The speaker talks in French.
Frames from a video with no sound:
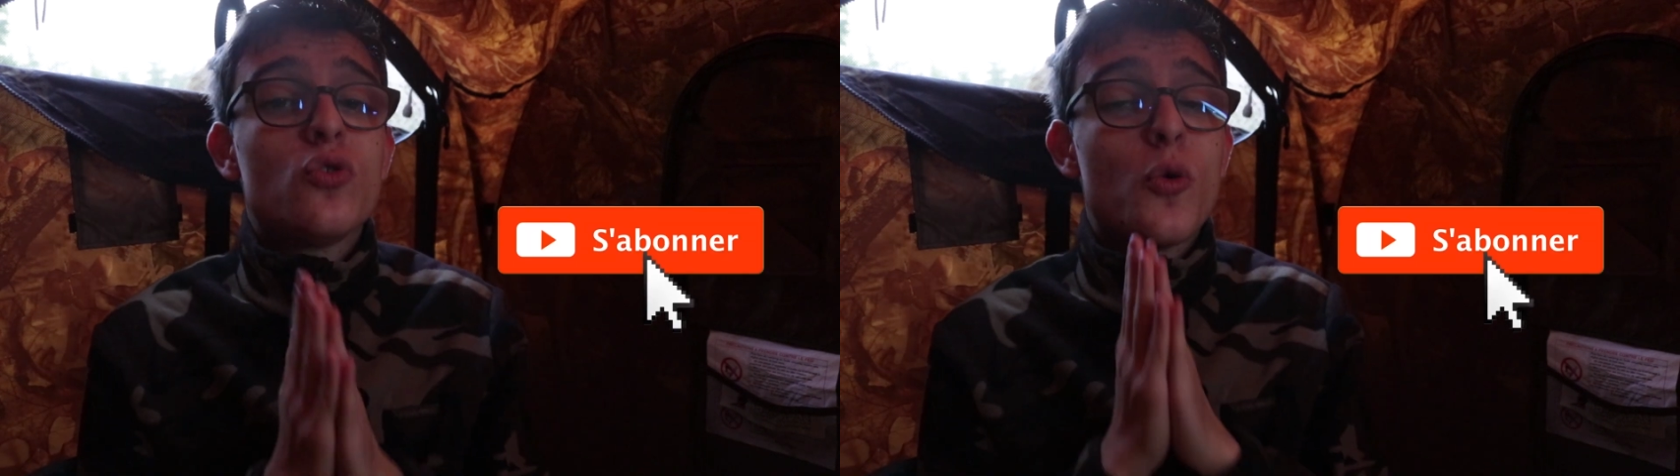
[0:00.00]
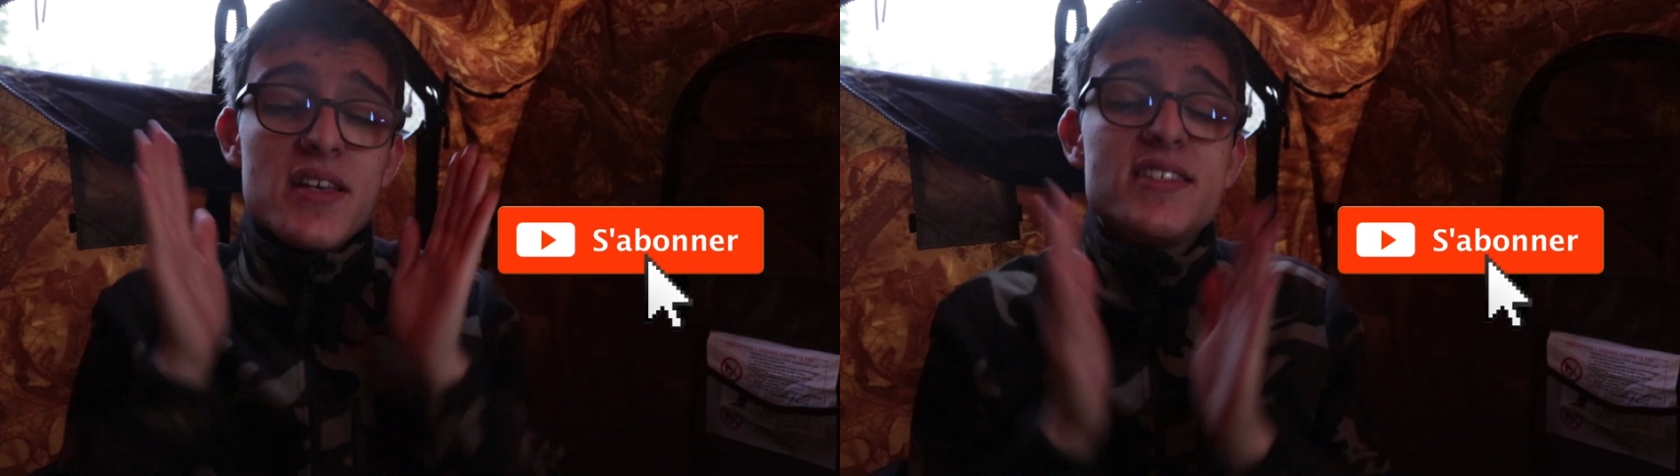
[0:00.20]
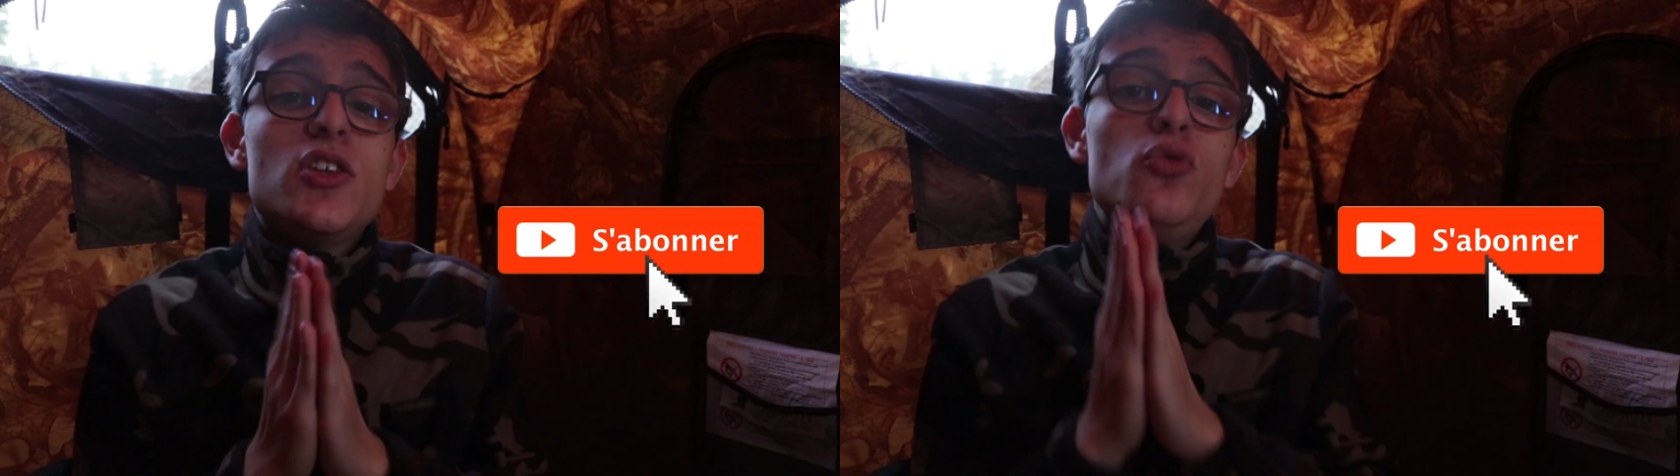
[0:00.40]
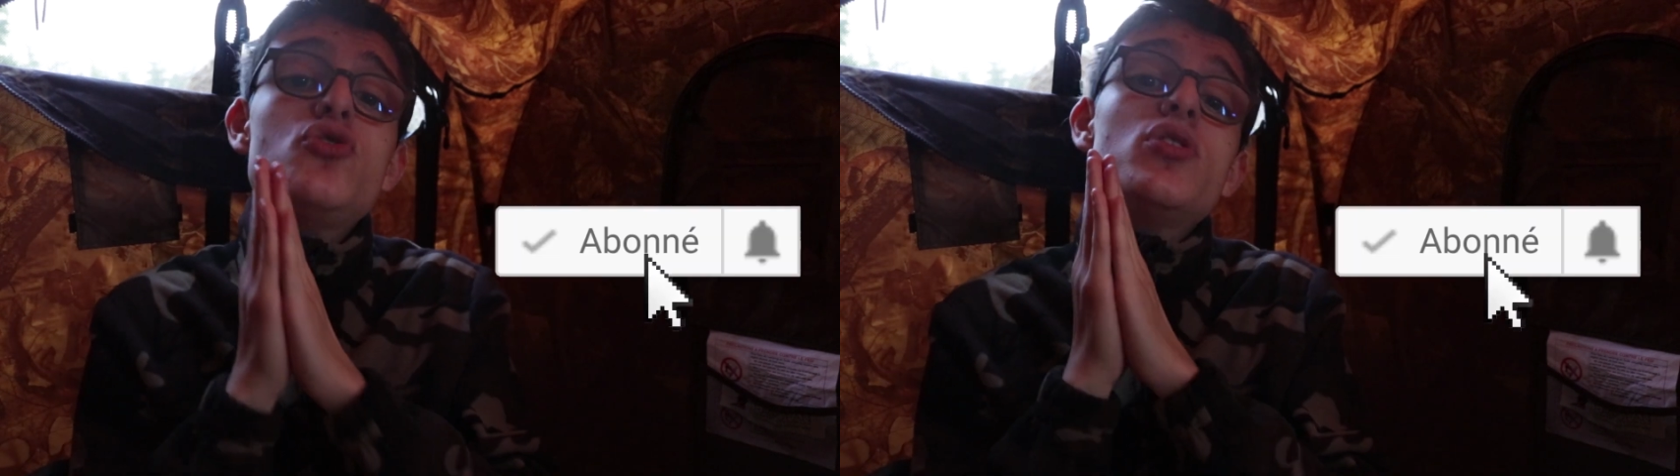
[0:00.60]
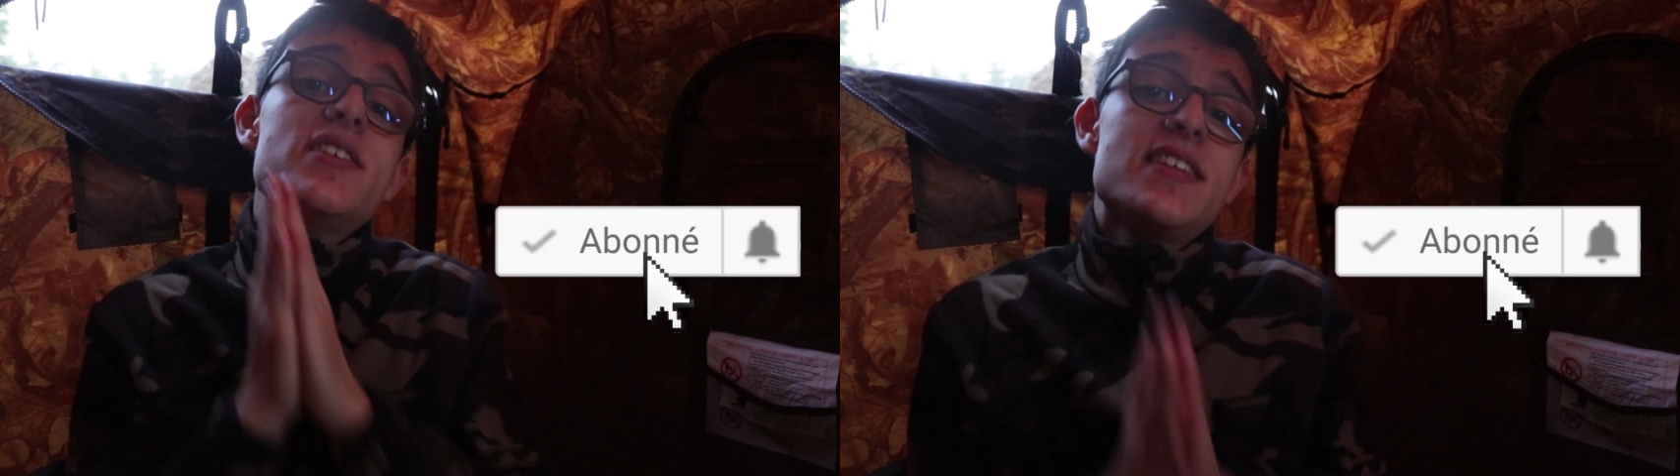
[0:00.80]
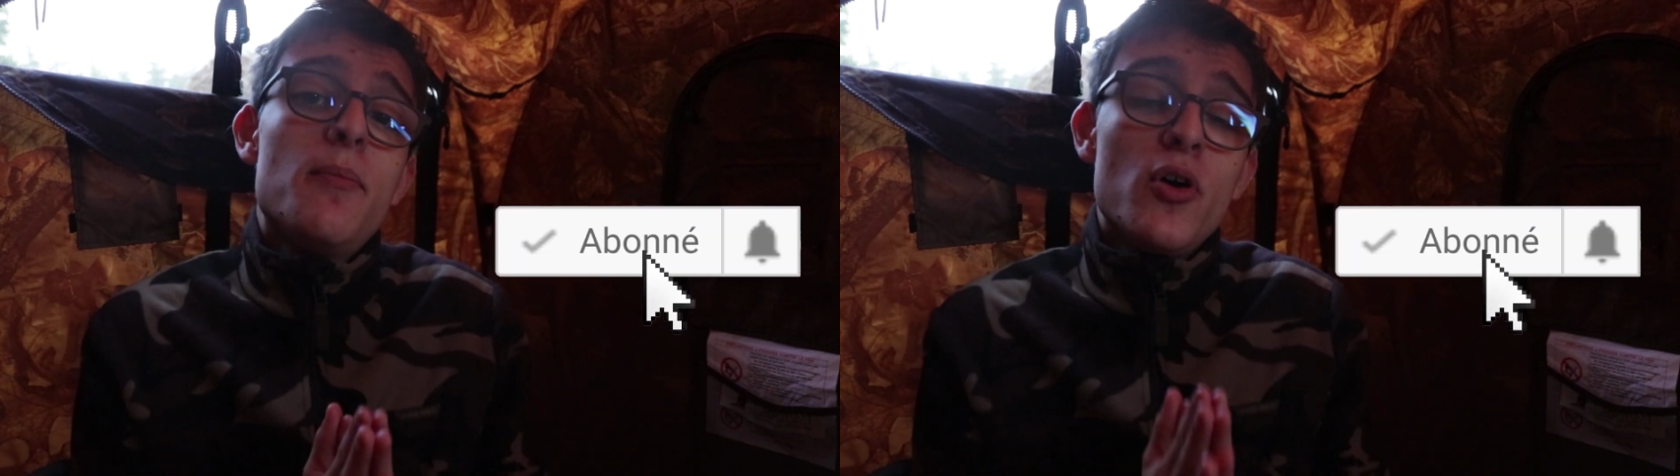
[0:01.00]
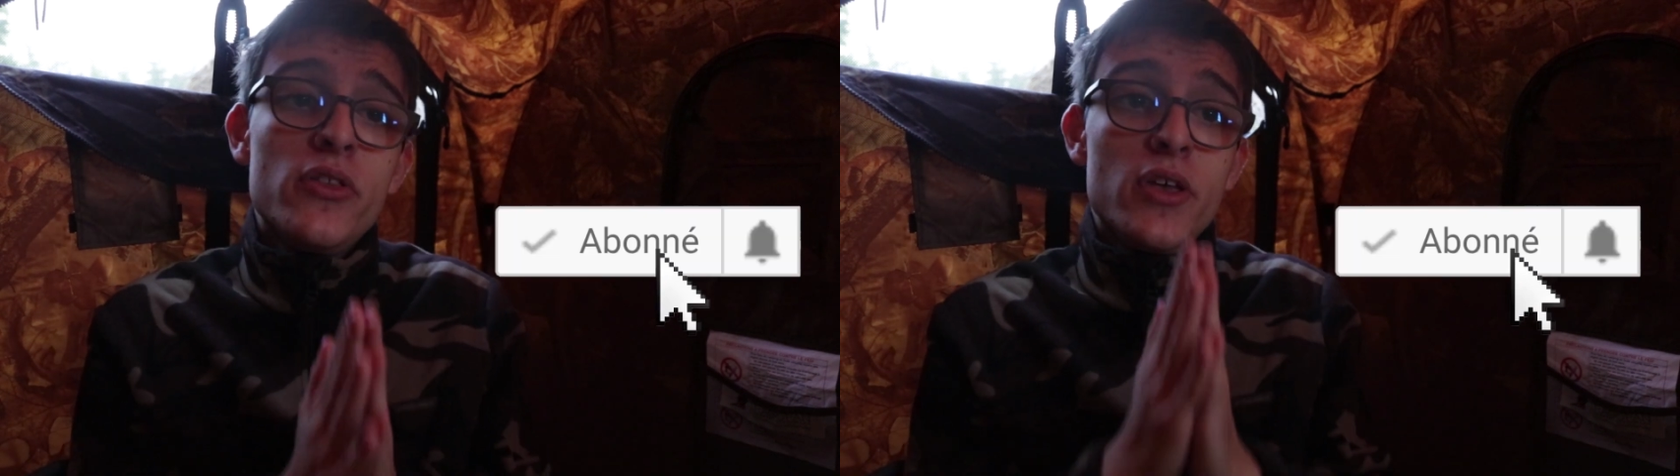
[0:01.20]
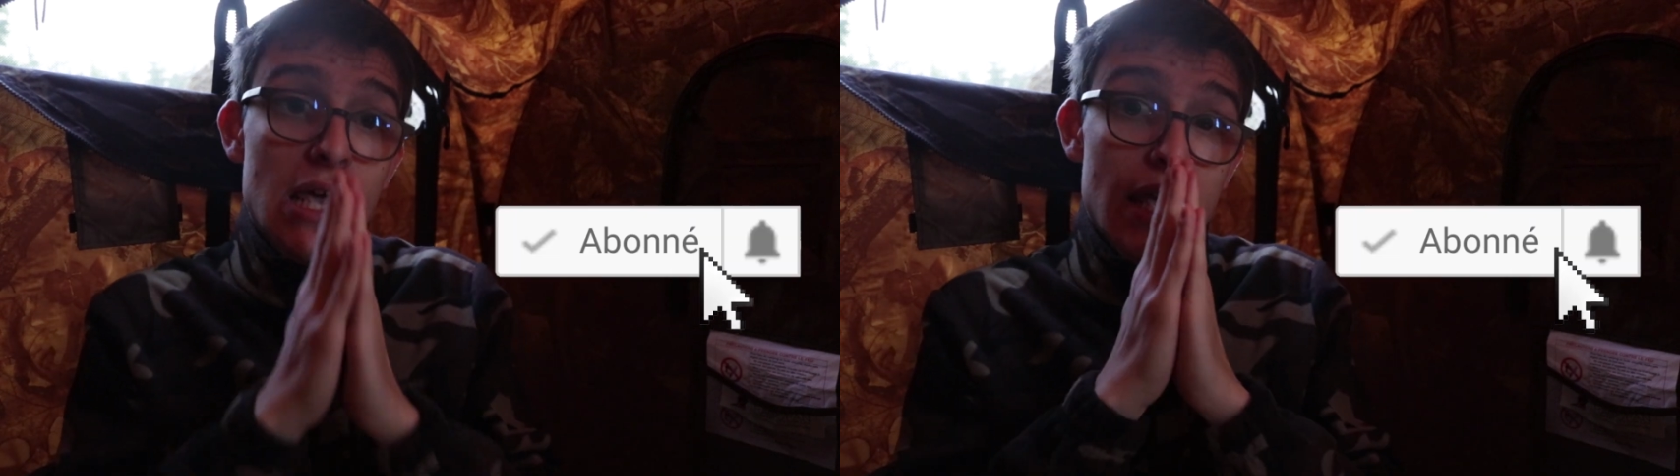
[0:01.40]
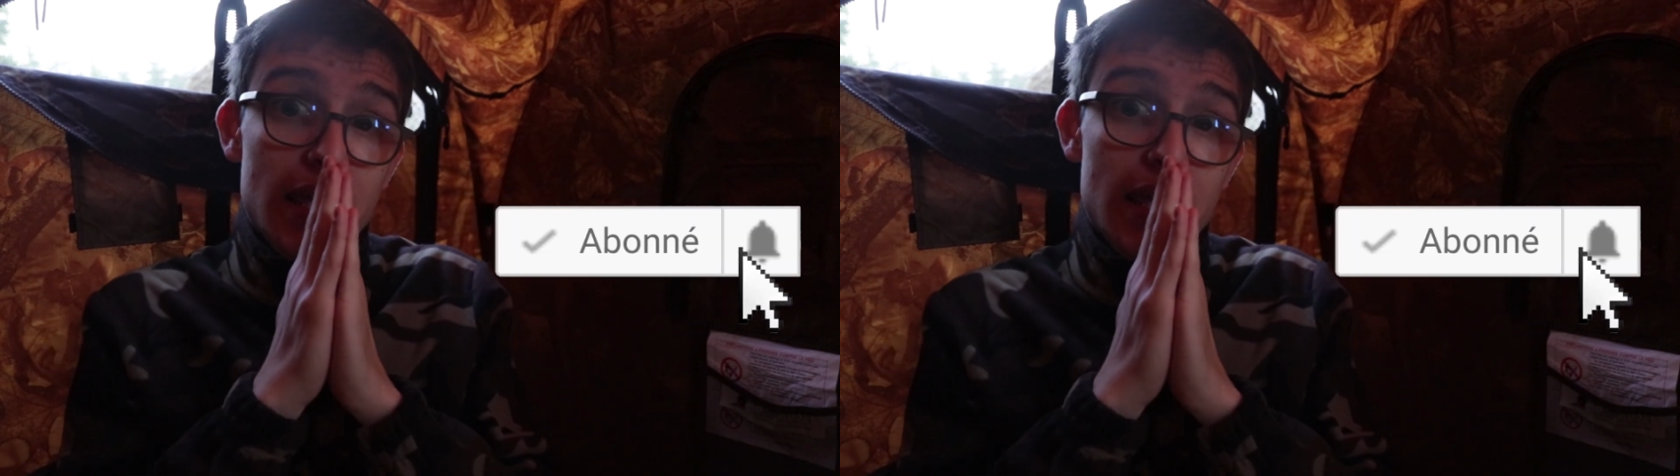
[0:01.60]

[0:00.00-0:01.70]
donc merci à tous ceux qui s'abonnent